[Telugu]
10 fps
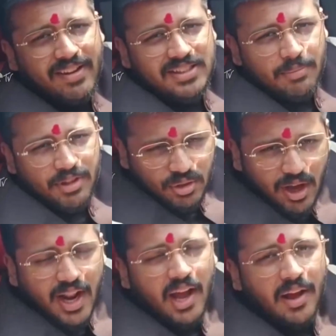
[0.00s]
చైర్మన్ డాక్టర్
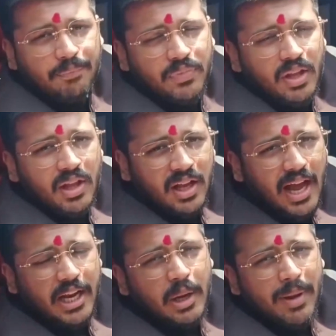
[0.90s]
మైనంపల్లి రోహిత్ లో
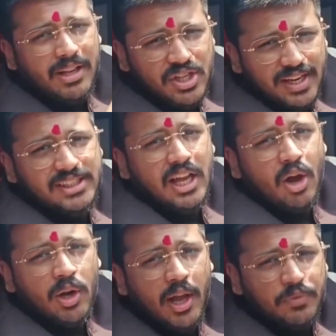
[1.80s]
మాట్లాడుతూ
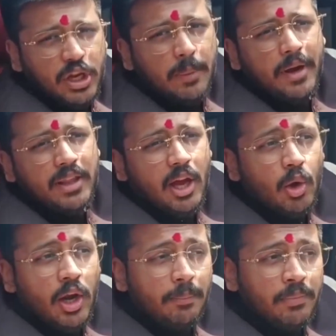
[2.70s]
చిన్నశంకరంపేట మండలంలో